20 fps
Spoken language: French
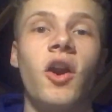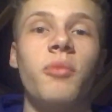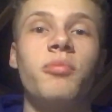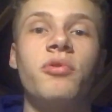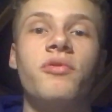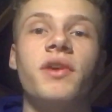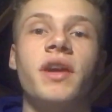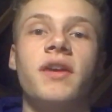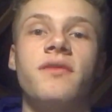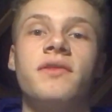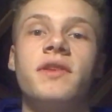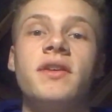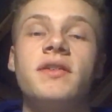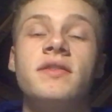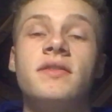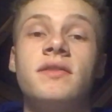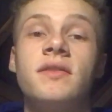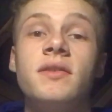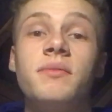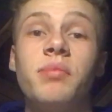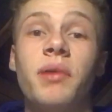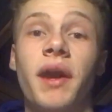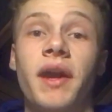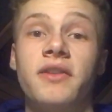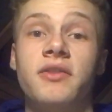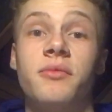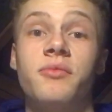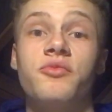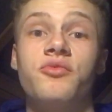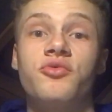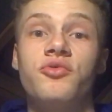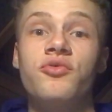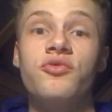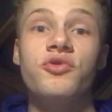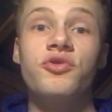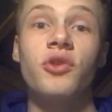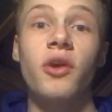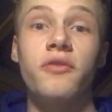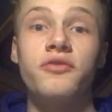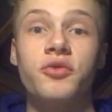Alors pour vérifier si par exemple tu
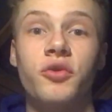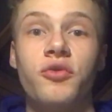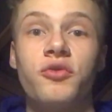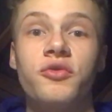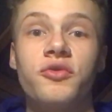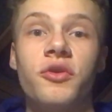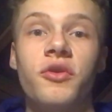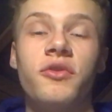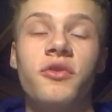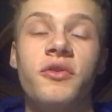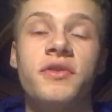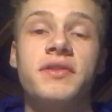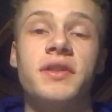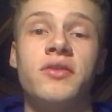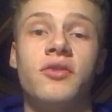surfes sur une tendance